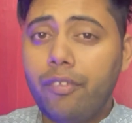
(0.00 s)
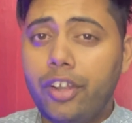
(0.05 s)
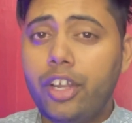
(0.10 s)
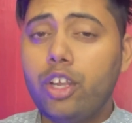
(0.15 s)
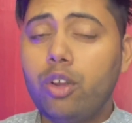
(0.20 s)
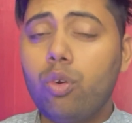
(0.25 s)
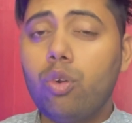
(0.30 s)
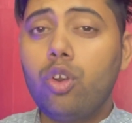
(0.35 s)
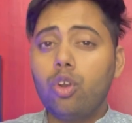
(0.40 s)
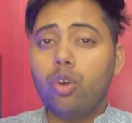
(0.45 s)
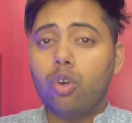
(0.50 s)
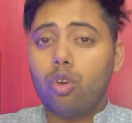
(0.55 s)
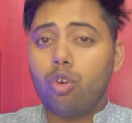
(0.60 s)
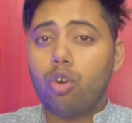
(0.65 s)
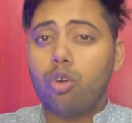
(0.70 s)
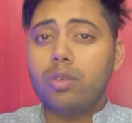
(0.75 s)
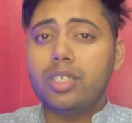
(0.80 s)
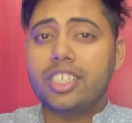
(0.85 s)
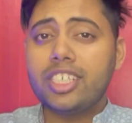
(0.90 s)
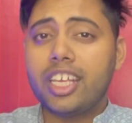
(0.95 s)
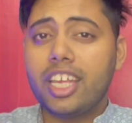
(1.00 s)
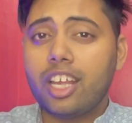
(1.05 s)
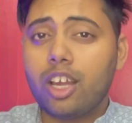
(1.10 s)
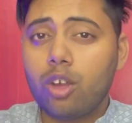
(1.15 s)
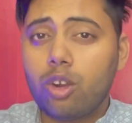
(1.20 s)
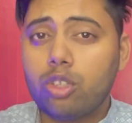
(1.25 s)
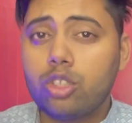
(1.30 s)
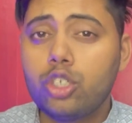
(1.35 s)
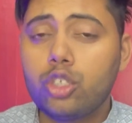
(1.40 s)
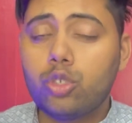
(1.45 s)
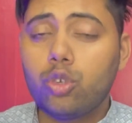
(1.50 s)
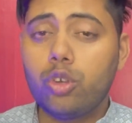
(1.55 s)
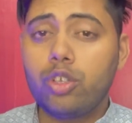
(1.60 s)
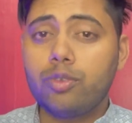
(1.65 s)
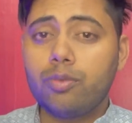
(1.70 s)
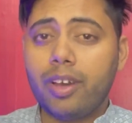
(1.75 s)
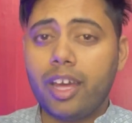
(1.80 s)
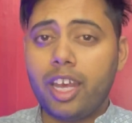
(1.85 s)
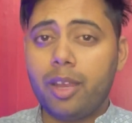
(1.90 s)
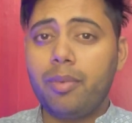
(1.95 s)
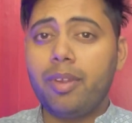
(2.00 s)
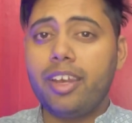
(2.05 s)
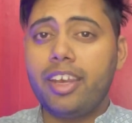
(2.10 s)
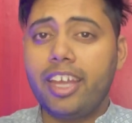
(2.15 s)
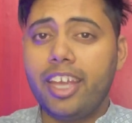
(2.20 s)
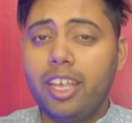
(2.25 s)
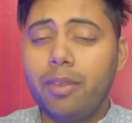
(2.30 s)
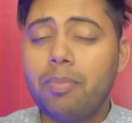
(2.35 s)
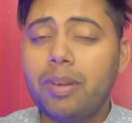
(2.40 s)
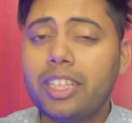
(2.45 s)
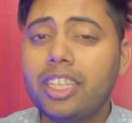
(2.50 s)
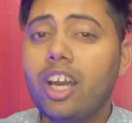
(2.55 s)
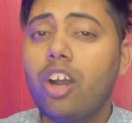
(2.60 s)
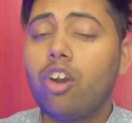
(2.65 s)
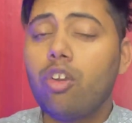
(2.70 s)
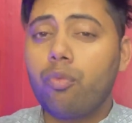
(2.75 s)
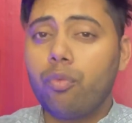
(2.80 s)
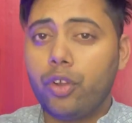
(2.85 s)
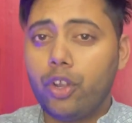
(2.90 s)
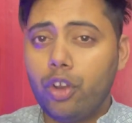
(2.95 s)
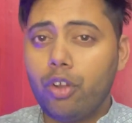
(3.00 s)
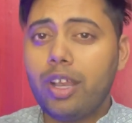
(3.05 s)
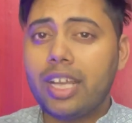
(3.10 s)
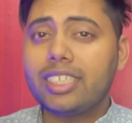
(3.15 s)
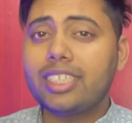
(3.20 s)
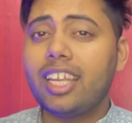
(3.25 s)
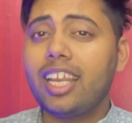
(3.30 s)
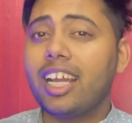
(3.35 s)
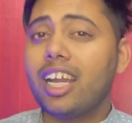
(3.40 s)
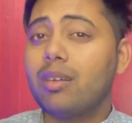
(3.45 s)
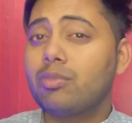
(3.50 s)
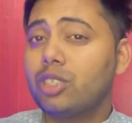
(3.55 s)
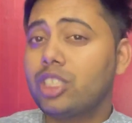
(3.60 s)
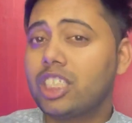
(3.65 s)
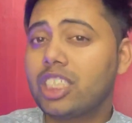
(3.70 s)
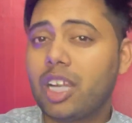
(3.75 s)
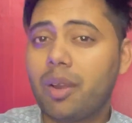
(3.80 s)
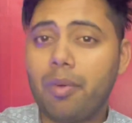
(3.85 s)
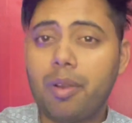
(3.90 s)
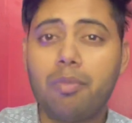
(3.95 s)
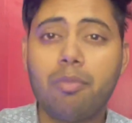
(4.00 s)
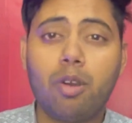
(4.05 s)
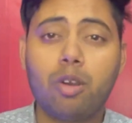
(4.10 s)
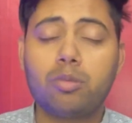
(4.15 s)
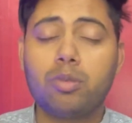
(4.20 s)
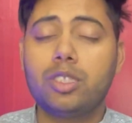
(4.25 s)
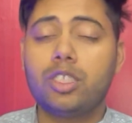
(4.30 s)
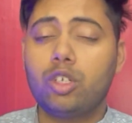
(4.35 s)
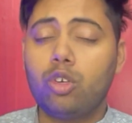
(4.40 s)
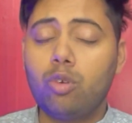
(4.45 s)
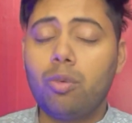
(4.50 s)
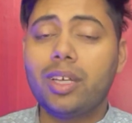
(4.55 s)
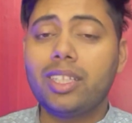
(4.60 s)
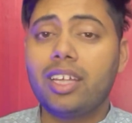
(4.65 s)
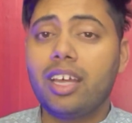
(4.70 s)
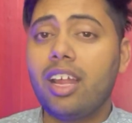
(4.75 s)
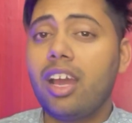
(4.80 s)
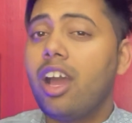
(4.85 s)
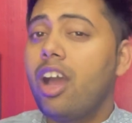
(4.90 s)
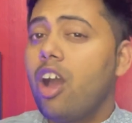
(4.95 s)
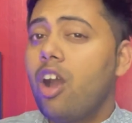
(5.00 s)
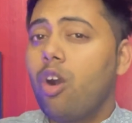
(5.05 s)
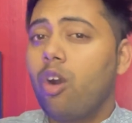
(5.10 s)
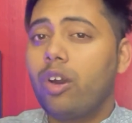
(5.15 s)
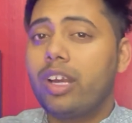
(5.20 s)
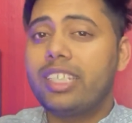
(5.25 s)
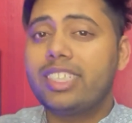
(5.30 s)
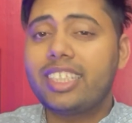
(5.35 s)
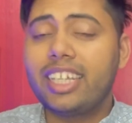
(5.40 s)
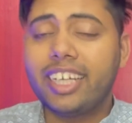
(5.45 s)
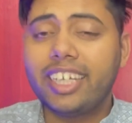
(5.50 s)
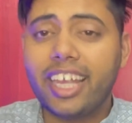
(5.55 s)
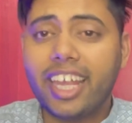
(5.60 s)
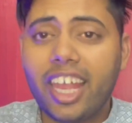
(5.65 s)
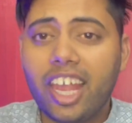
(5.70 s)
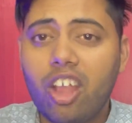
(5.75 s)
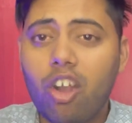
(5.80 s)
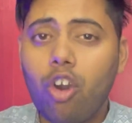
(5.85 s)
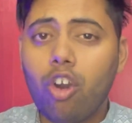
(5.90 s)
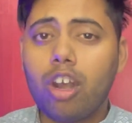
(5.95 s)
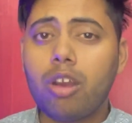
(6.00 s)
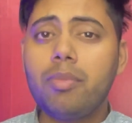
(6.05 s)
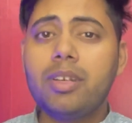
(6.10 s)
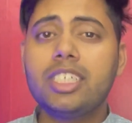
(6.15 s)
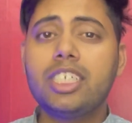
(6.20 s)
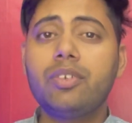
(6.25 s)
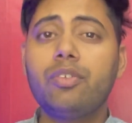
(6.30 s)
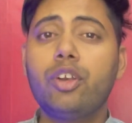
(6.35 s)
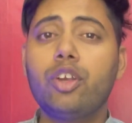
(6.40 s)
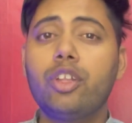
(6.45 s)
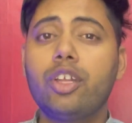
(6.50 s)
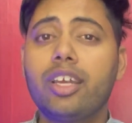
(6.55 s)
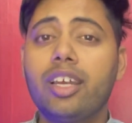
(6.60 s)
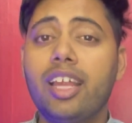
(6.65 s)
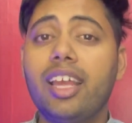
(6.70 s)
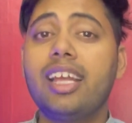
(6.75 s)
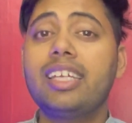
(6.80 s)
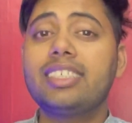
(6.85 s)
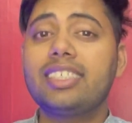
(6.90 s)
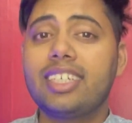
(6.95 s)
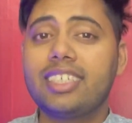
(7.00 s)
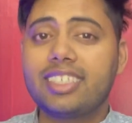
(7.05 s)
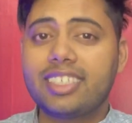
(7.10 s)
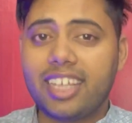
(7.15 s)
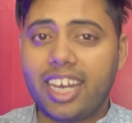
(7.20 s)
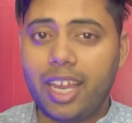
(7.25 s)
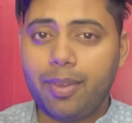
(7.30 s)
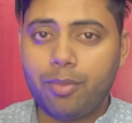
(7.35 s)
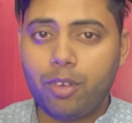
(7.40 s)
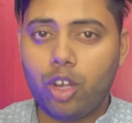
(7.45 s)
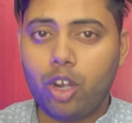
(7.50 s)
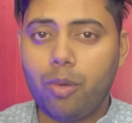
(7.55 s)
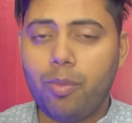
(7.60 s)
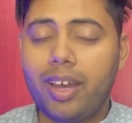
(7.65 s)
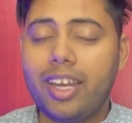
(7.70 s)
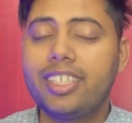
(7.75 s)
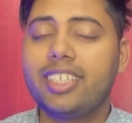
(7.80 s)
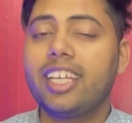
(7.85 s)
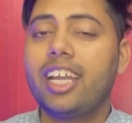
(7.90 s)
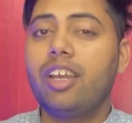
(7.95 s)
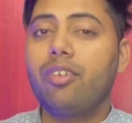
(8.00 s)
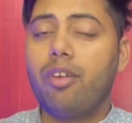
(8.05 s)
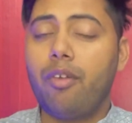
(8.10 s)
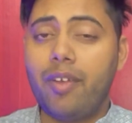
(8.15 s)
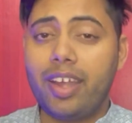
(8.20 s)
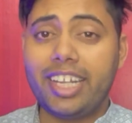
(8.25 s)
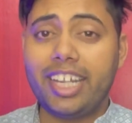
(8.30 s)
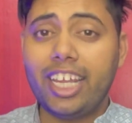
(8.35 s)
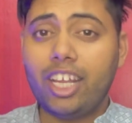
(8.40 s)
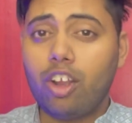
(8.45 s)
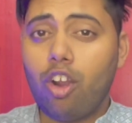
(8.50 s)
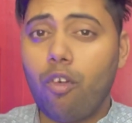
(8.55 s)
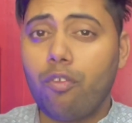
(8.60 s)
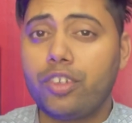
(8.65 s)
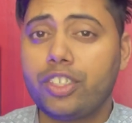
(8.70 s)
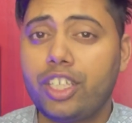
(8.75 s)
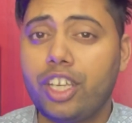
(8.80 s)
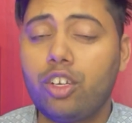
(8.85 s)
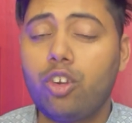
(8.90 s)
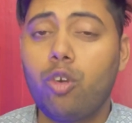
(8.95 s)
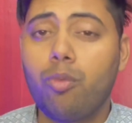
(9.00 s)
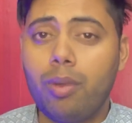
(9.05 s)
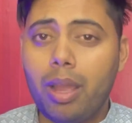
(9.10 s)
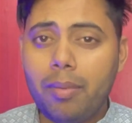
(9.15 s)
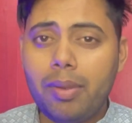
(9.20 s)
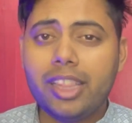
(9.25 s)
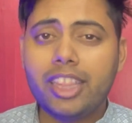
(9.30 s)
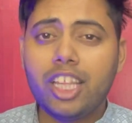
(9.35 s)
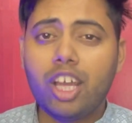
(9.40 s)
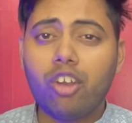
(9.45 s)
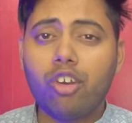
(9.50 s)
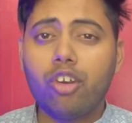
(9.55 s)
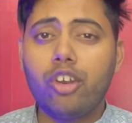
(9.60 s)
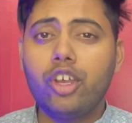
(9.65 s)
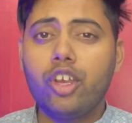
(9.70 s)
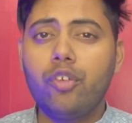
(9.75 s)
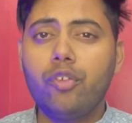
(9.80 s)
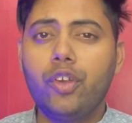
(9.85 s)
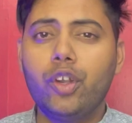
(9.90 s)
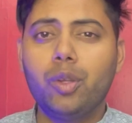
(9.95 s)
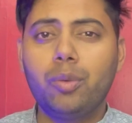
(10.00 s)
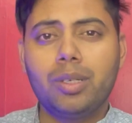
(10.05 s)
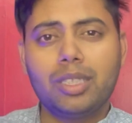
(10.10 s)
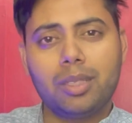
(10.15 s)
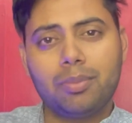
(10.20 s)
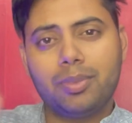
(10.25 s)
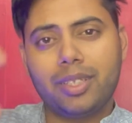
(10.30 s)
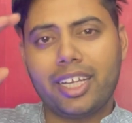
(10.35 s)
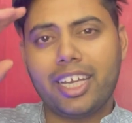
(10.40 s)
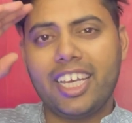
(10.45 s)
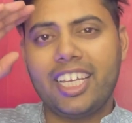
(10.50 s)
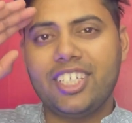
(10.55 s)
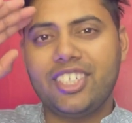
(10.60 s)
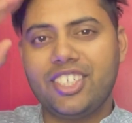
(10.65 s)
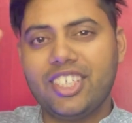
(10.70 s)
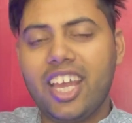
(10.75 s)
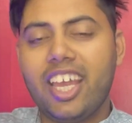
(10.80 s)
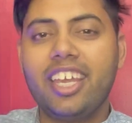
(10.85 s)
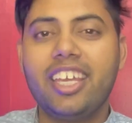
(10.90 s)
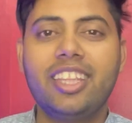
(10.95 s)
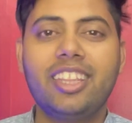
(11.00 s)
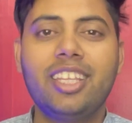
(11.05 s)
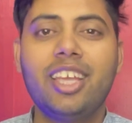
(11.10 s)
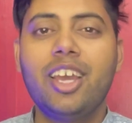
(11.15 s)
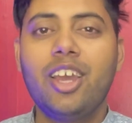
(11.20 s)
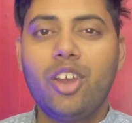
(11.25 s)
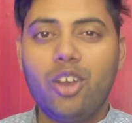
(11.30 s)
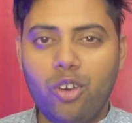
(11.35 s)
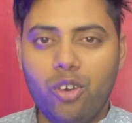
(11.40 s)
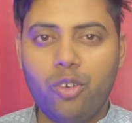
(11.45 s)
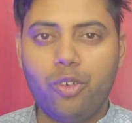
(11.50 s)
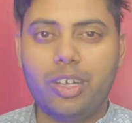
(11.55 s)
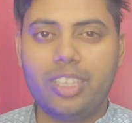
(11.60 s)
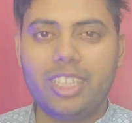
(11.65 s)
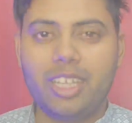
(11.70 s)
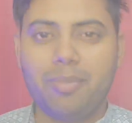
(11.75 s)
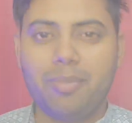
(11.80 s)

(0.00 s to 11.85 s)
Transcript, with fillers: वीडियो उन लोगों को भी शेयर करो जिसको इस बारे में नहीं पता और वीडियो कैसा लगा मुझे कमेंट बॉक्स में जरूर बताना और इस तरीके की और अमेजिंग वीडियो देखने लगे सब्सक्राइब करो हमारे चैनल विवेक टेक ऑफिसियल को मैं मिलता हूँ न्यू वीडियो में तब तक ले जय हिंद वंदे